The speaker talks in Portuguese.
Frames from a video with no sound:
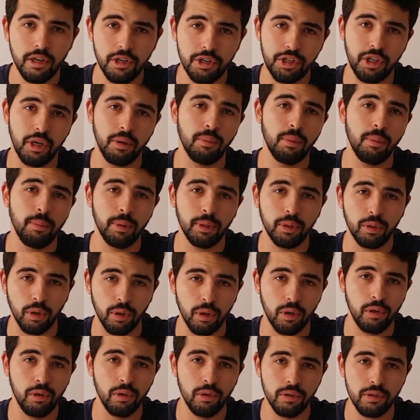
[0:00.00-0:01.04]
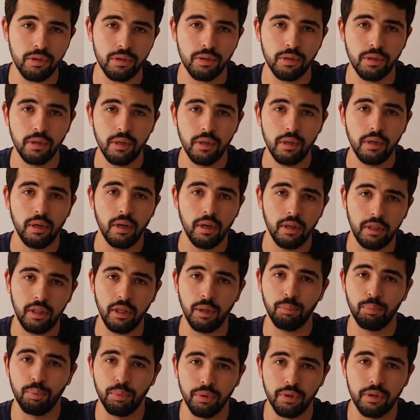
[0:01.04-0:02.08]
extremamente orgulhoso,
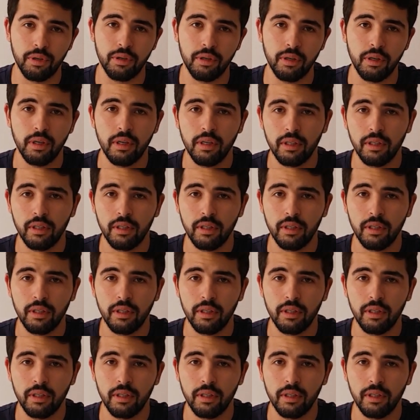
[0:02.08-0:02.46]
até porque